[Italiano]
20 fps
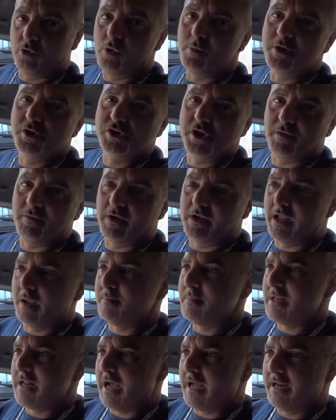Cominciavo a
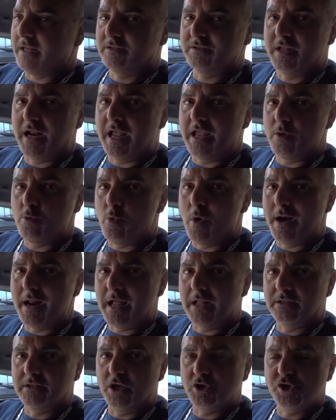camminare tra i
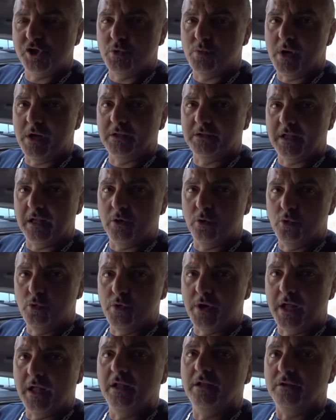40 e i 50
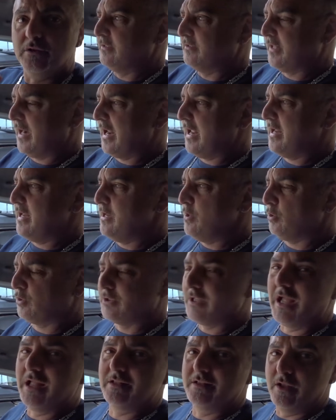all'ora tra gli
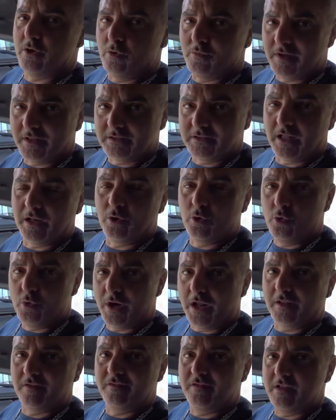80 e i 90
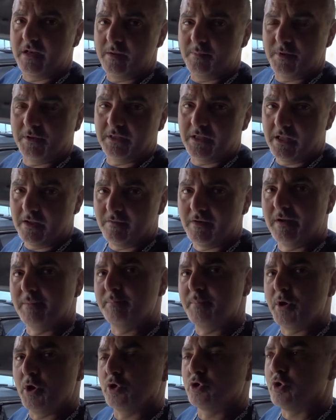all'ora si ripeteva,
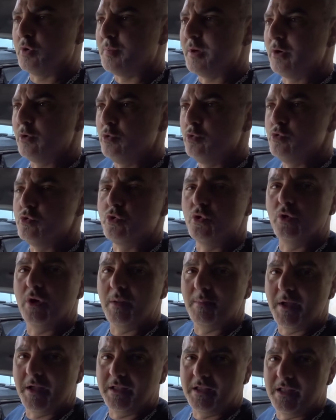però dopo a lungo
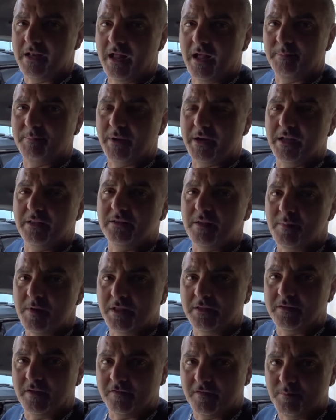la macchina
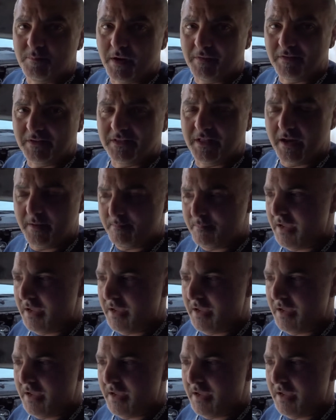apparentemente sembrava andare